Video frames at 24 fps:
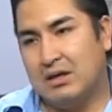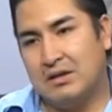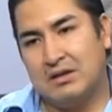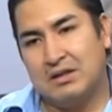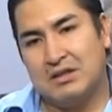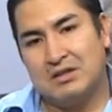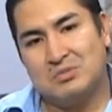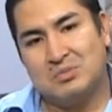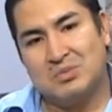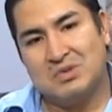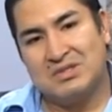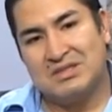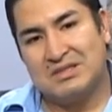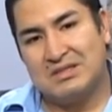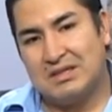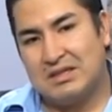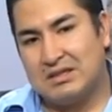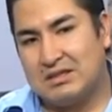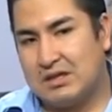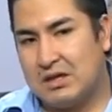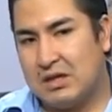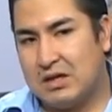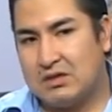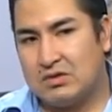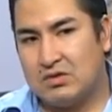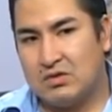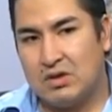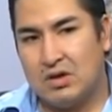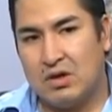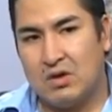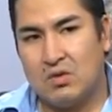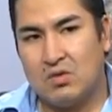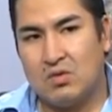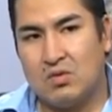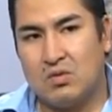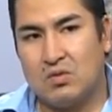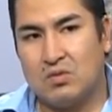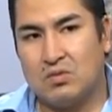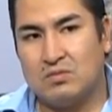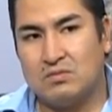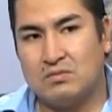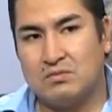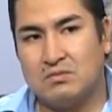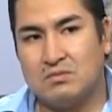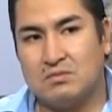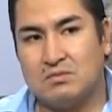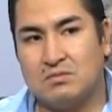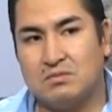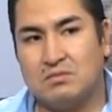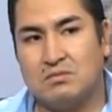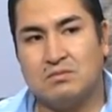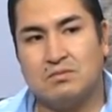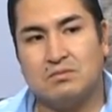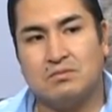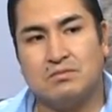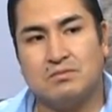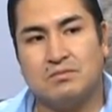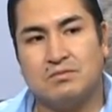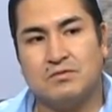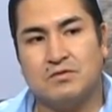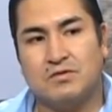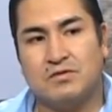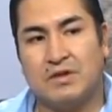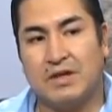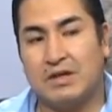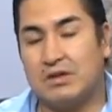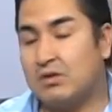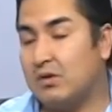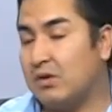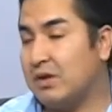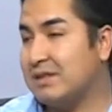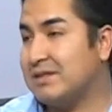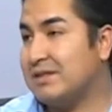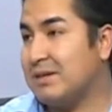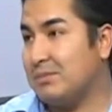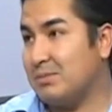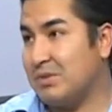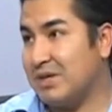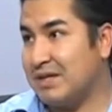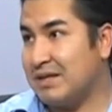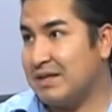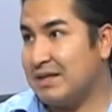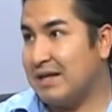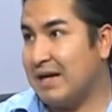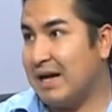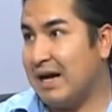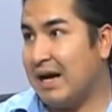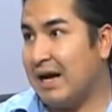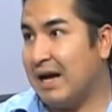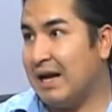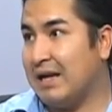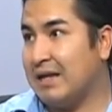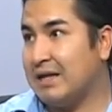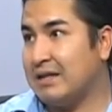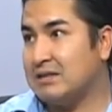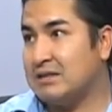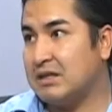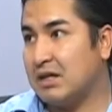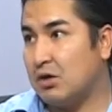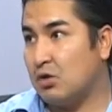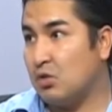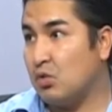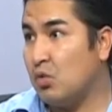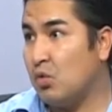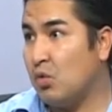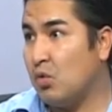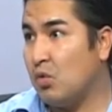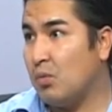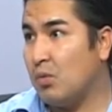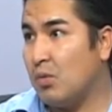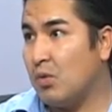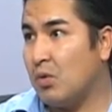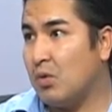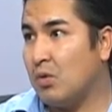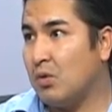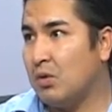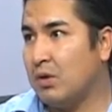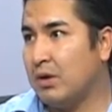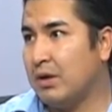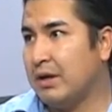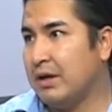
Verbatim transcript: Después está relacionado con factores ambientales, el humo,